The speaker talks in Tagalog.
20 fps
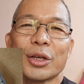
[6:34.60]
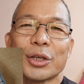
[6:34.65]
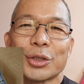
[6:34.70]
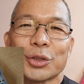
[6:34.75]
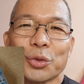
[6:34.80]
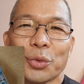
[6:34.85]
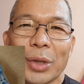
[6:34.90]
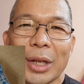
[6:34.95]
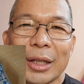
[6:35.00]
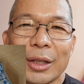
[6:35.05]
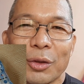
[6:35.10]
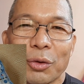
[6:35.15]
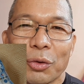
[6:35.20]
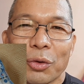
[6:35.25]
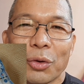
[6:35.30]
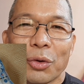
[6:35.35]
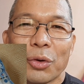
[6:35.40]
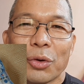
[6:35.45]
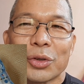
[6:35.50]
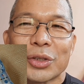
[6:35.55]
sweldo
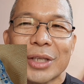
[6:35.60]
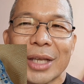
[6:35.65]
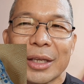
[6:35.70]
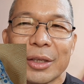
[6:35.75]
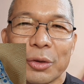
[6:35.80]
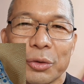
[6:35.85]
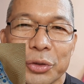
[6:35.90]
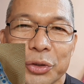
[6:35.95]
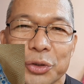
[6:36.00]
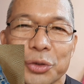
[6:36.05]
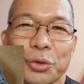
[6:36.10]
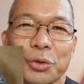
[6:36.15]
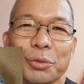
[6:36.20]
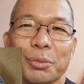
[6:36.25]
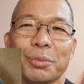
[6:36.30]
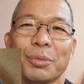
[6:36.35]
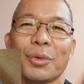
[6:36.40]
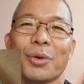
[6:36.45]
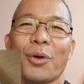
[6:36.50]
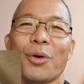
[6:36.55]
ko sa
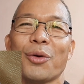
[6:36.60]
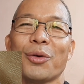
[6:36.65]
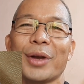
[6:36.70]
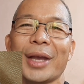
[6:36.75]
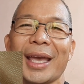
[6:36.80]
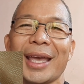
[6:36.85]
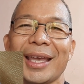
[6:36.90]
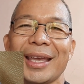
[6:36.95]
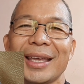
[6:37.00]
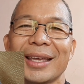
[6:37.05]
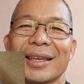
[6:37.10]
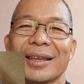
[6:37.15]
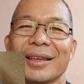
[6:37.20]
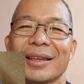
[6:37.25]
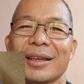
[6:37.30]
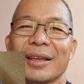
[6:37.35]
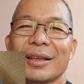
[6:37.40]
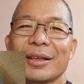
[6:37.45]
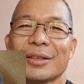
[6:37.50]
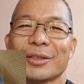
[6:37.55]
YouTube. Okay?
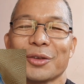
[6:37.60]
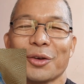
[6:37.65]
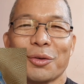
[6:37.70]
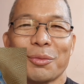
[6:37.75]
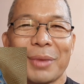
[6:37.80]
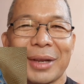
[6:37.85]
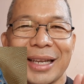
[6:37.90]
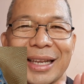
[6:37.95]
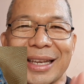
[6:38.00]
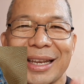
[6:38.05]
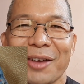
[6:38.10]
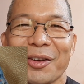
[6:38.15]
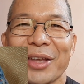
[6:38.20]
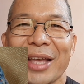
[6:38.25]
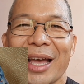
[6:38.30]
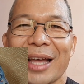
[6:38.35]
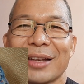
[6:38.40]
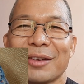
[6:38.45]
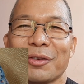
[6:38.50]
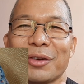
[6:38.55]
So malinaw
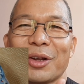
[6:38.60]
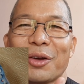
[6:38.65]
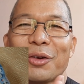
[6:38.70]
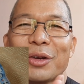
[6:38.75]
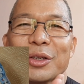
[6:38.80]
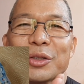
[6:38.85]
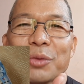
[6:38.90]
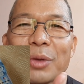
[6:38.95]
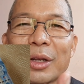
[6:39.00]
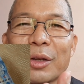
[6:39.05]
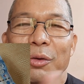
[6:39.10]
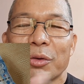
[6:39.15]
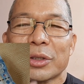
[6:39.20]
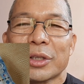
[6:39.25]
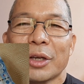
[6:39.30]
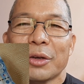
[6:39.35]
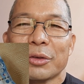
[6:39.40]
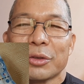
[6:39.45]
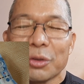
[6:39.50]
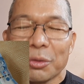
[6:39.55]
yan. Unang-unang sweldo ko
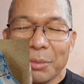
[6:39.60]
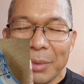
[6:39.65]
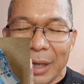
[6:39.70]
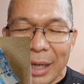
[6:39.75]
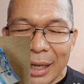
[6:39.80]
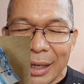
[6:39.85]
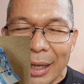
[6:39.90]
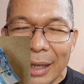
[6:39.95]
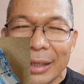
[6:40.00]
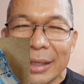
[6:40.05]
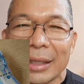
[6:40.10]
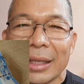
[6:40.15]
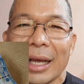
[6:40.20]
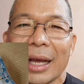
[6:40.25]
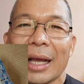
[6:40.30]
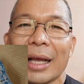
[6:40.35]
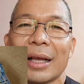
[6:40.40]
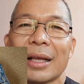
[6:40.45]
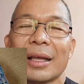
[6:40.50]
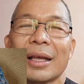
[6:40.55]
sa YouTube mga
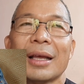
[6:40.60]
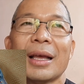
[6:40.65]
kakida.